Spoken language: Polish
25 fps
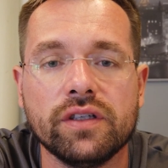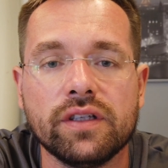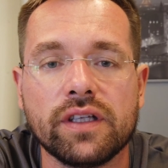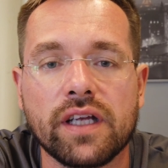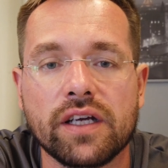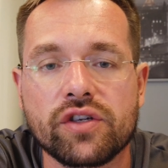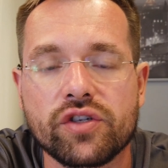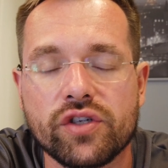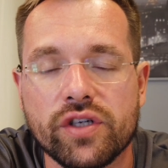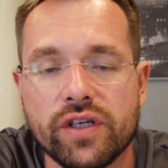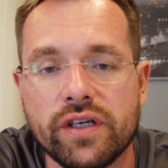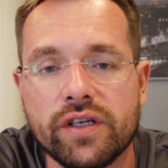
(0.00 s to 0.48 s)

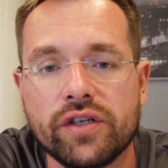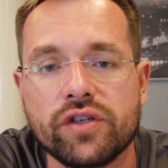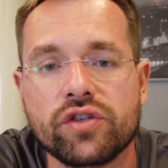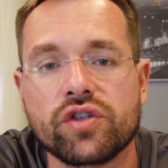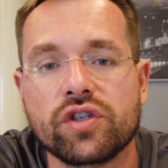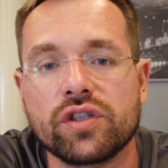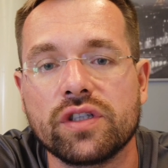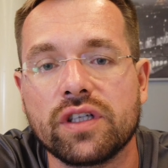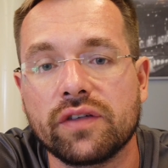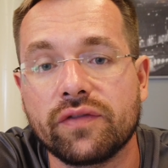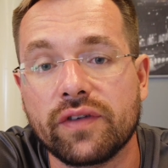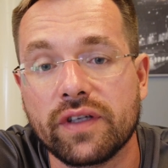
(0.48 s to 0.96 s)
na 6
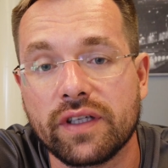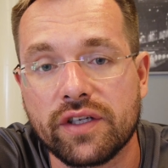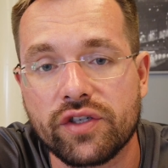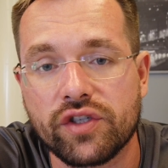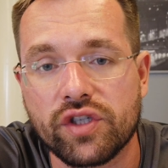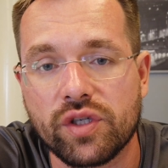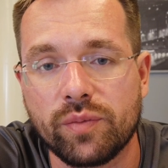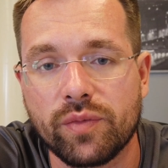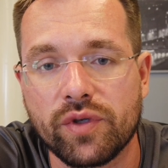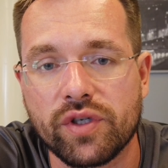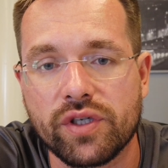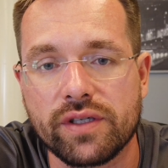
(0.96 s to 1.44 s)
czy na
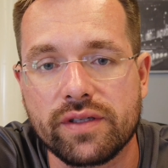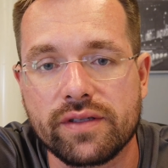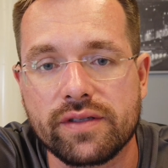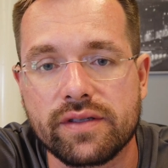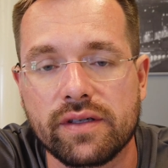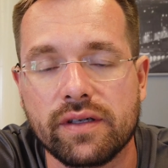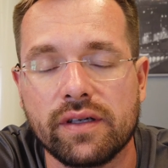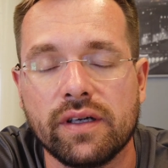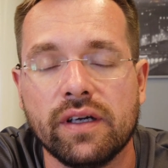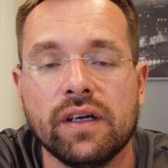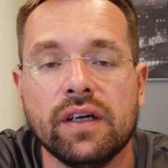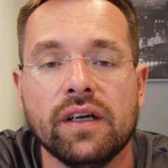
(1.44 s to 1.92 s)
12
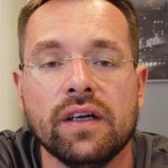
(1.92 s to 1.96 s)
miesięcy.